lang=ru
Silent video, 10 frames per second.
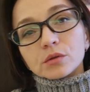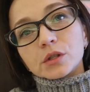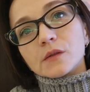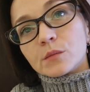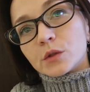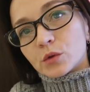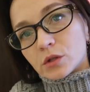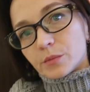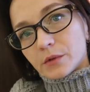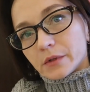слушайте, вы мне
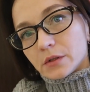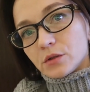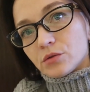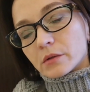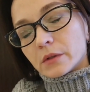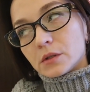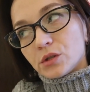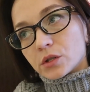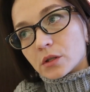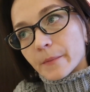можете привезти еще
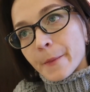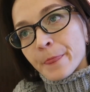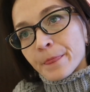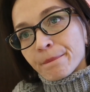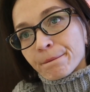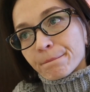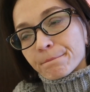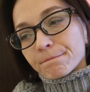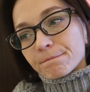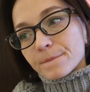гвоздички?
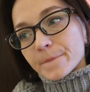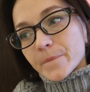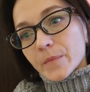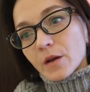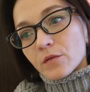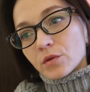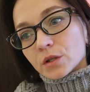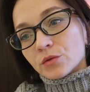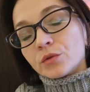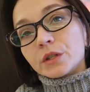
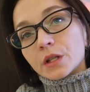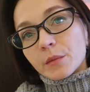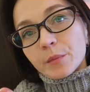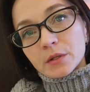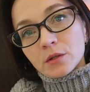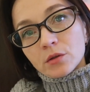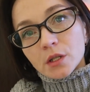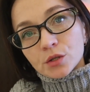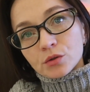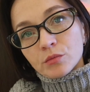Вот. но у них там
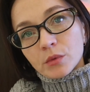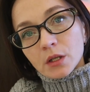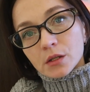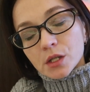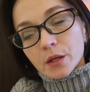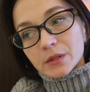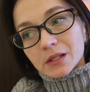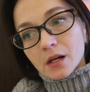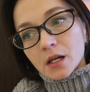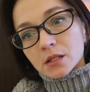определенная сумма должна быть
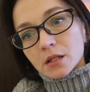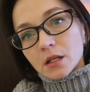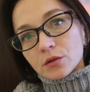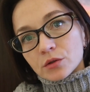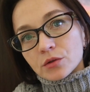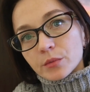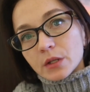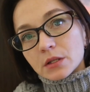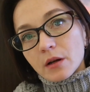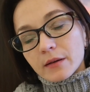заказана то, чтобы
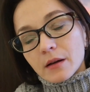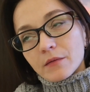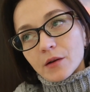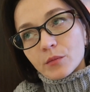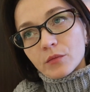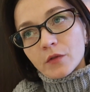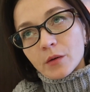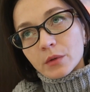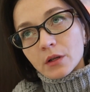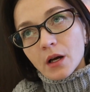доставка к вам,
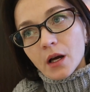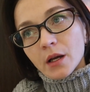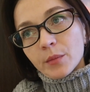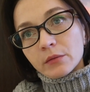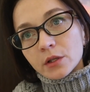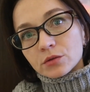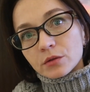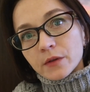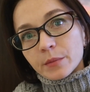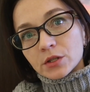вам была. А я понимаю,
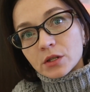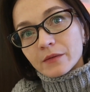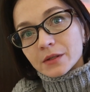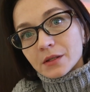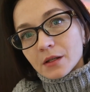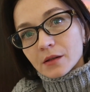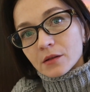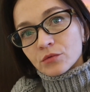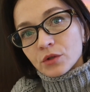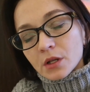что две пачки гвоздики, это,
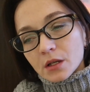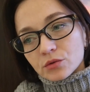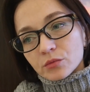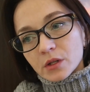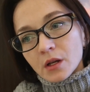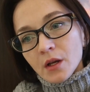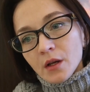ну, не та сумма.